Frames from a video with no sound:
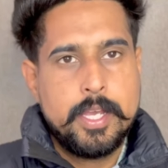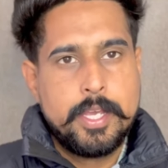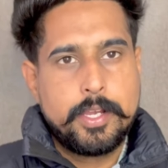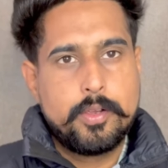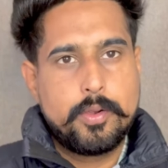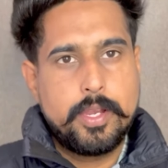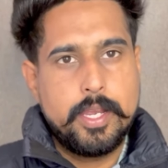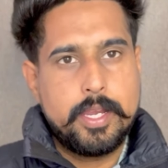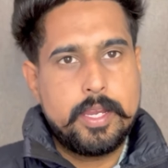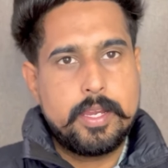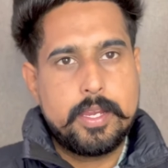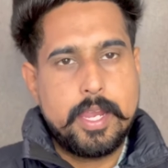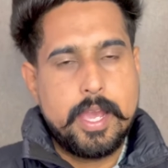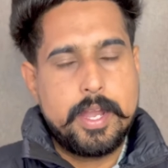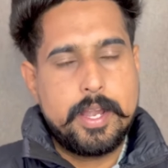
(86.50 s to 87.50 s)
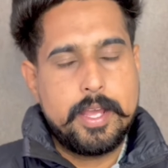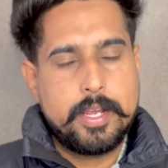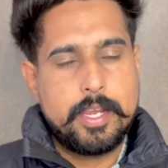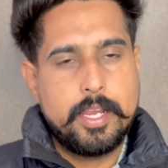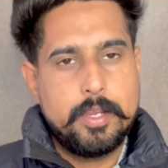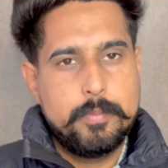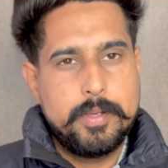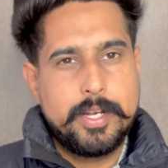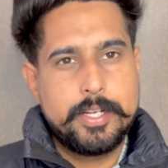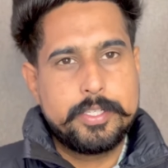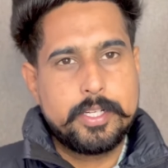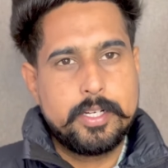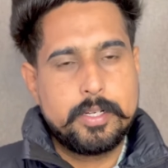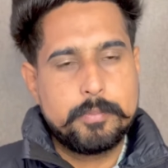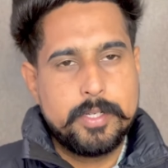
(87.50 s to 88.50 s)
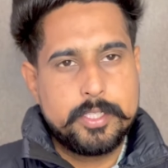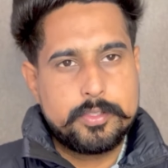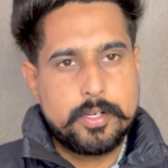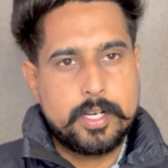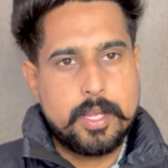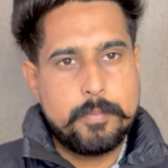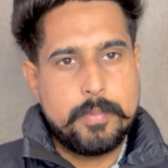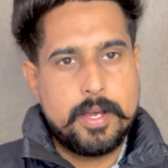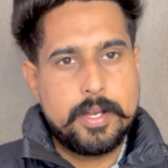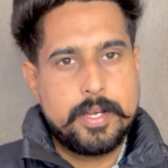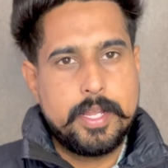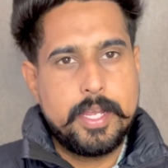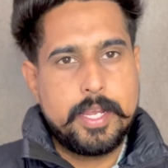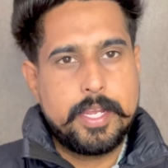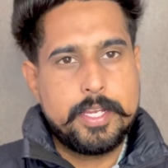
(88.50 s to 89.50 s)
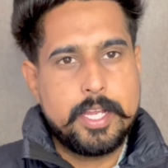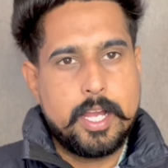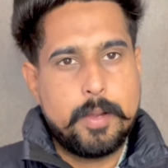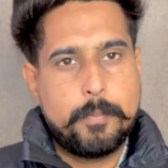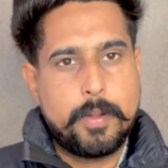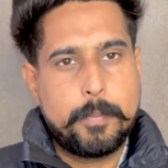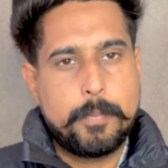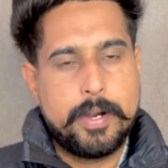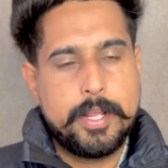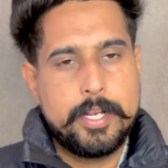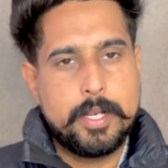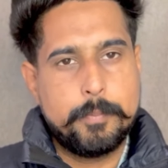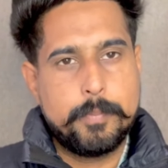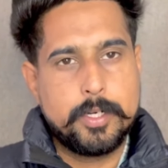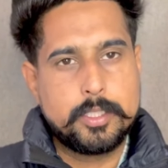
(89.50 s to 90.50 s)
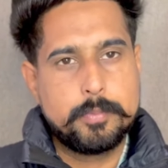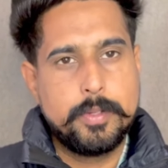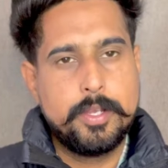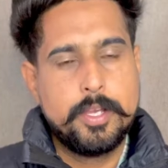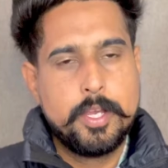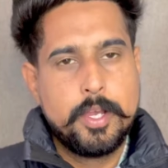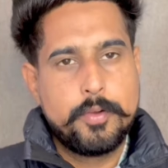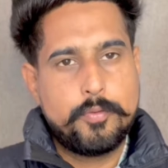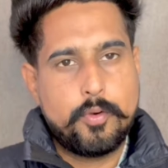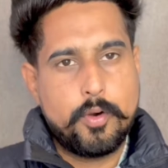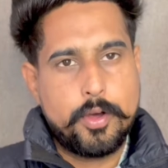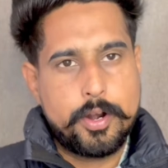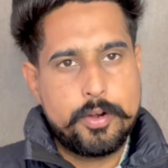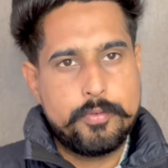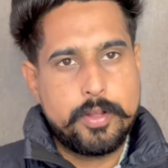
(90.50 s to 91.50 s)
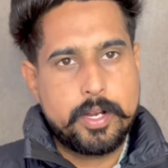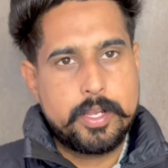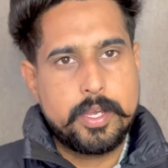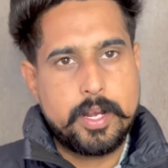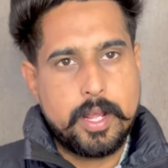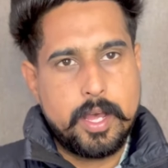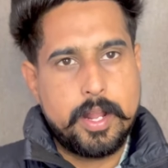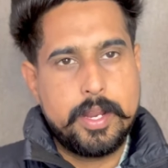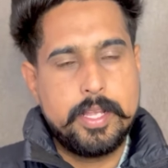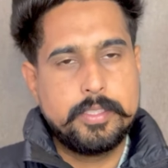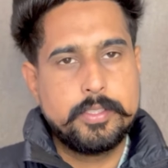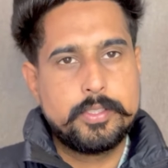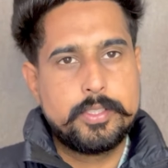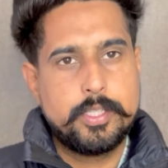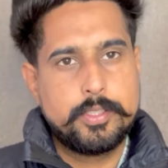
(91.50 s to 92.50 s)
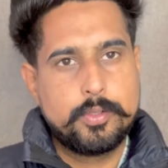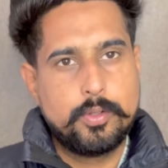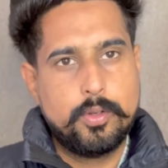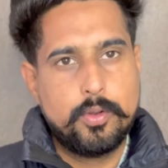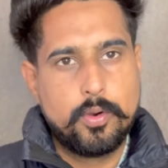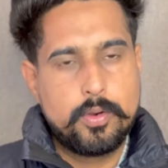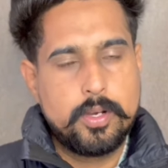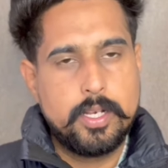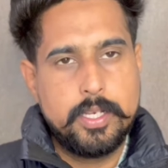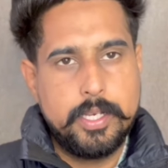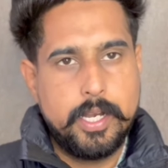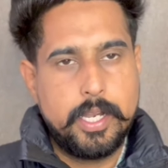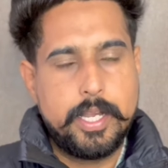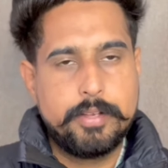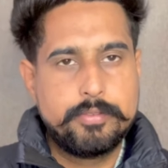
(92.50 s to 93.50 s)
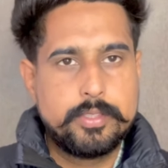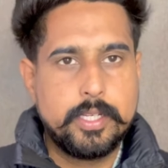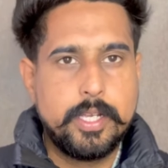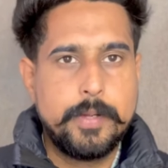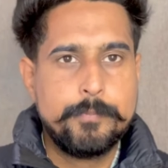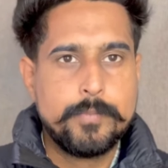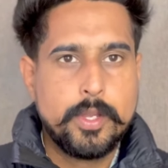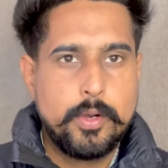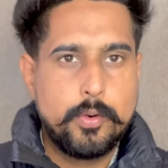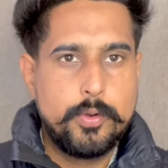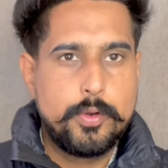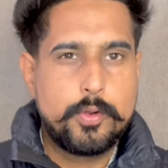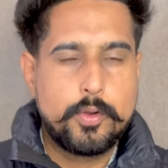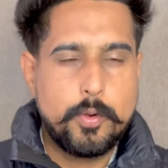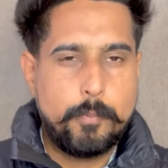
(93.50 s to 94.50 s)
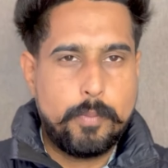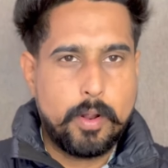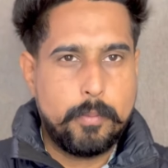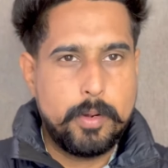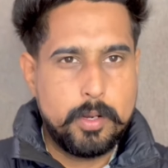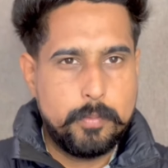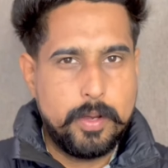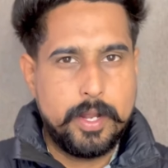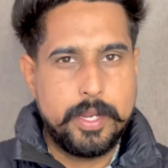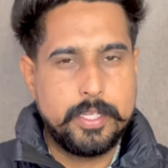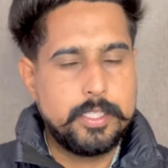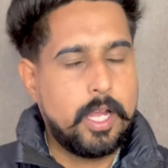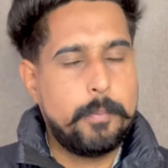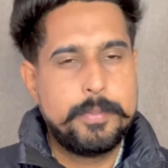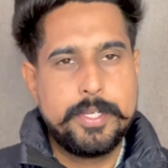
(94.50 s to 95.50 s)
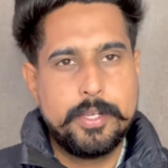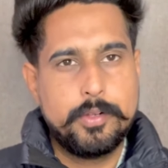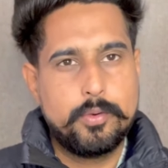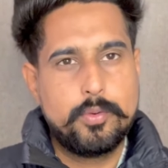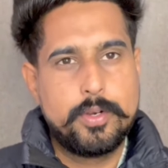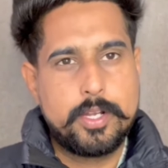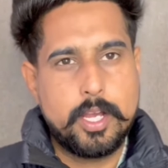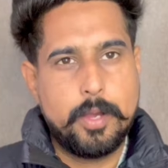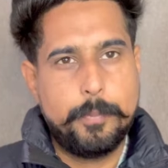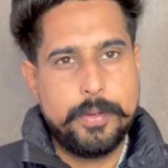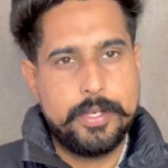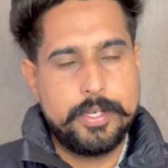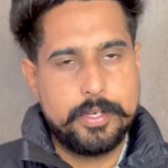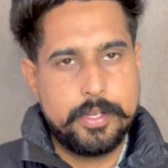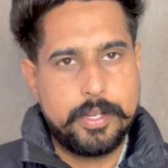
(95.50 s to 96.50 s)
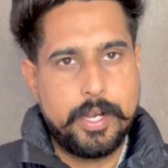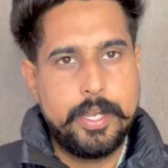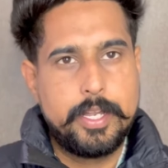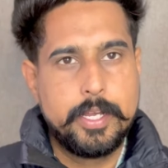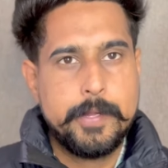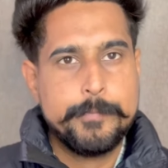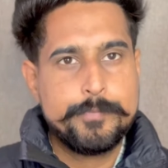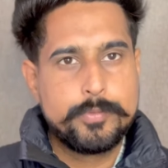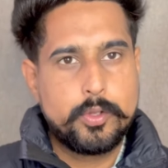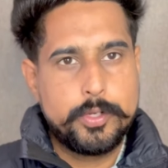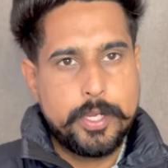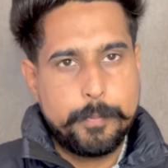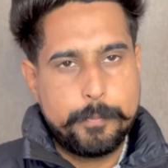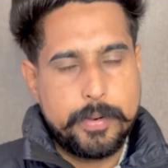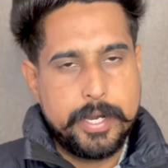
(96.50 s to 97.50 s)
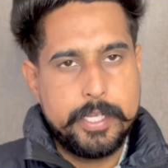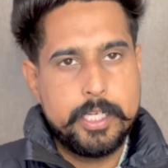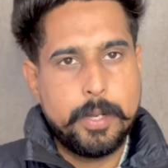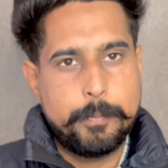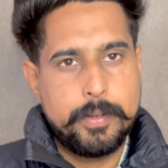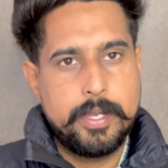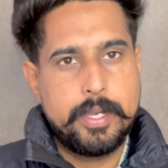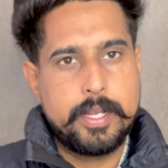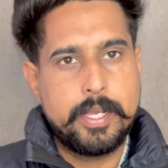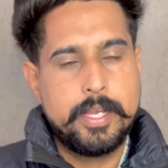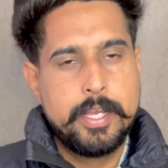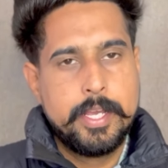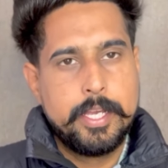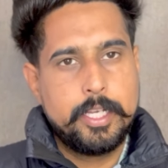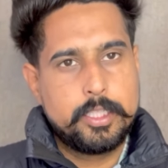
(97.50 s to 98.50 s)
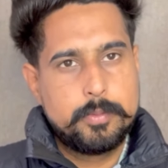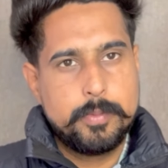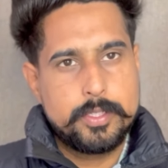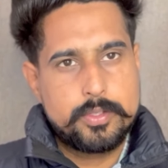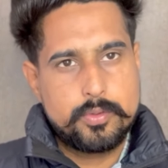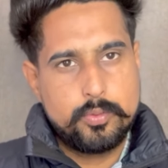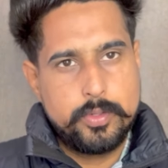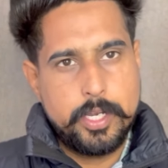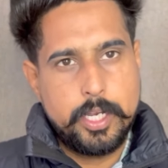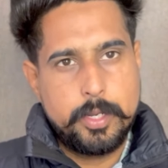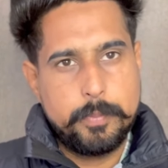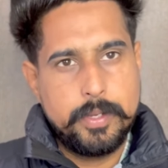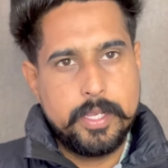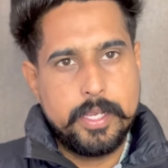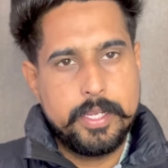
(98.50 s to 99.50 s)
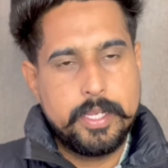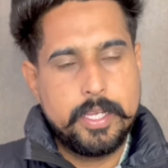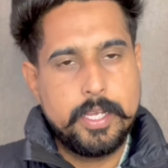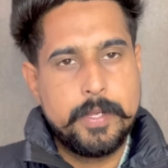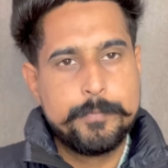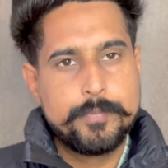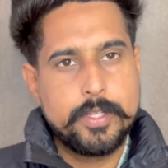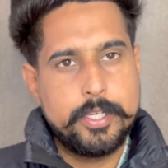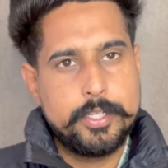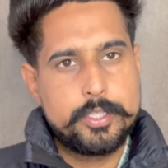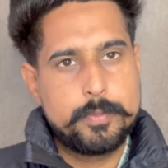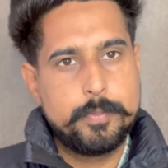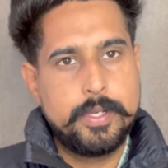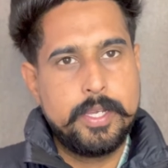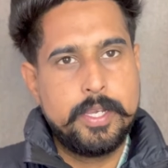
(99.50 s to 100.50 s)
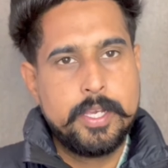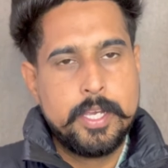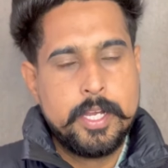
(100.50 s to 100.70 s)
क्योंकि कनाडा के इमिग्रेशन मिनिस्टर का मानना है कि यहाँ पर बड़े नंबर्स में फॉरेन वर्कर आ रहे हैं जिससे जो लोकल नेटिव्स हैं उनको प्रॉब्लम आ रही है अब ये उनका ओपिनियन है राइट तो ये बड़ी अपडेट है इसमें स्टूडेंट भी आएंगे इसमें